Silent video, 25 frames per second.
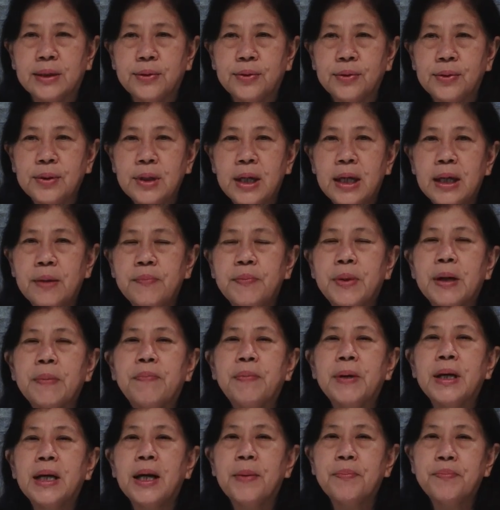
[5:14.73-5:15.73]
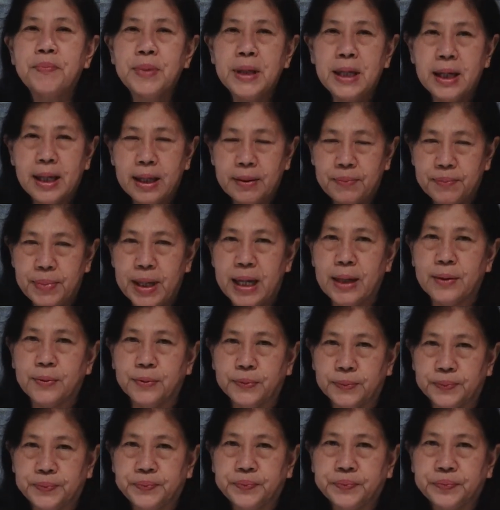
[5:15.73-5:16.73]
itu berpenampilan
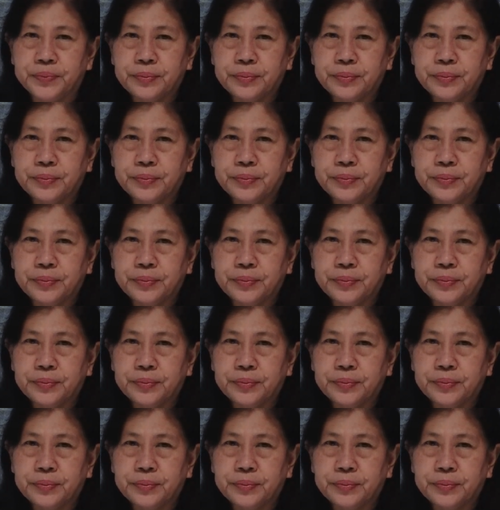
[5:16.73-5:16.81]
baru.